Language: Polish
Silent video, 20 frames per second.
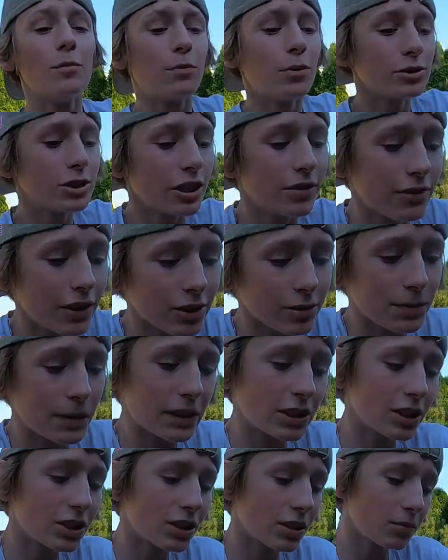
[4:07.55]
ponieważ
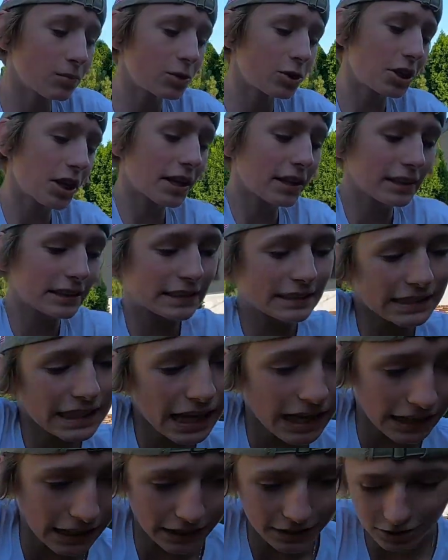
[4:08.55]
będziecie musieli
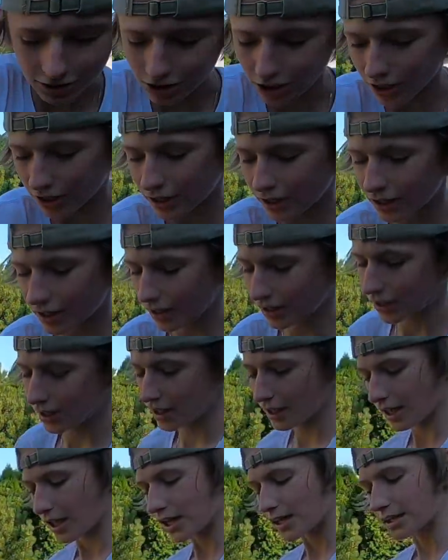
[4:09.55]
znaleźć,
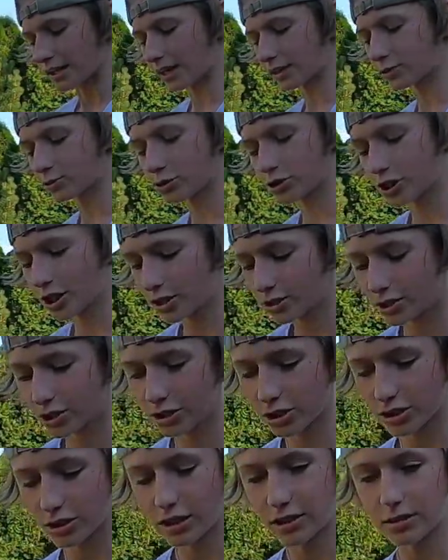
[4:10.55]
jak już
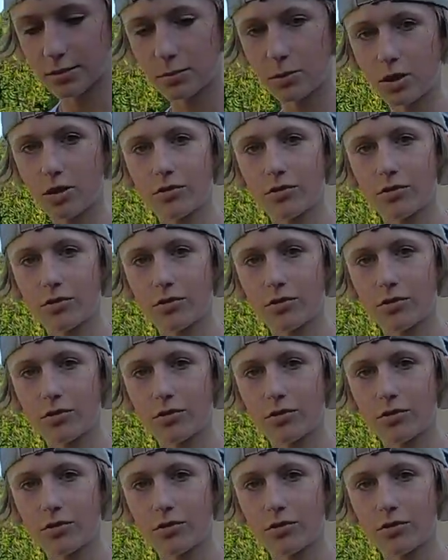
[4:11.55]
jedziecie na tym